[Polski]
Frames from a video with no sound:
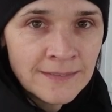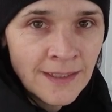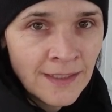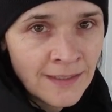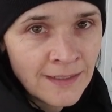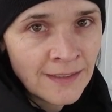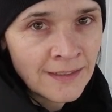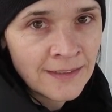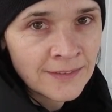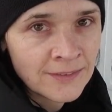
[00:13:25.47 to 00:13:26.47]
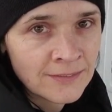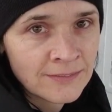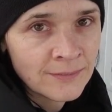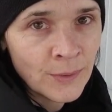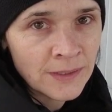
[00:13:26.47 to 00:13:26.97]
Ale to
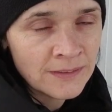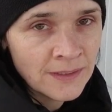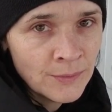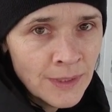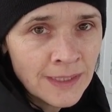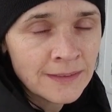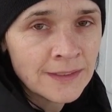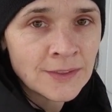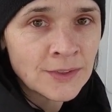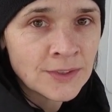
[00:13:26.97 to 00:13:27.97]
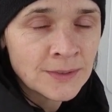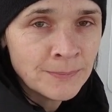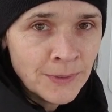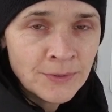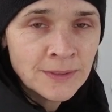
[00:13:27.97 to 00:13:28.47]
moim dokładnie coś. Z,
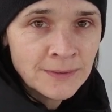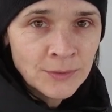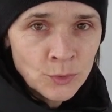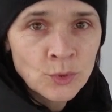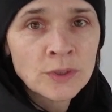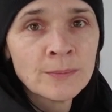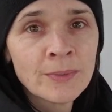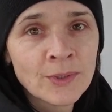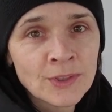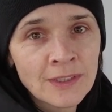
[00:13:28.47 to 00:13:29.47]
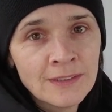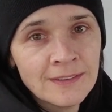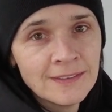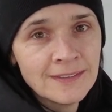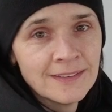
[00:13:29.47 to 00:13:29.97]
miły, z, z uczuciem proszę.
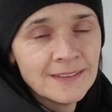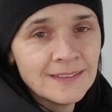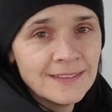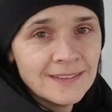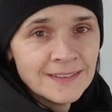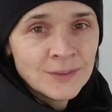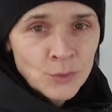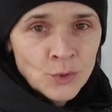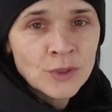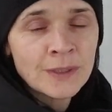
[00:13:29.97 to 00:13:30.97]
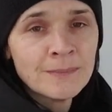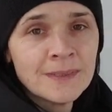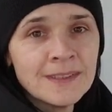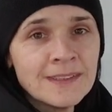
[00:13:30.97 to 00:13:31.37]
Z jajem coś, ej. Z uczuciem.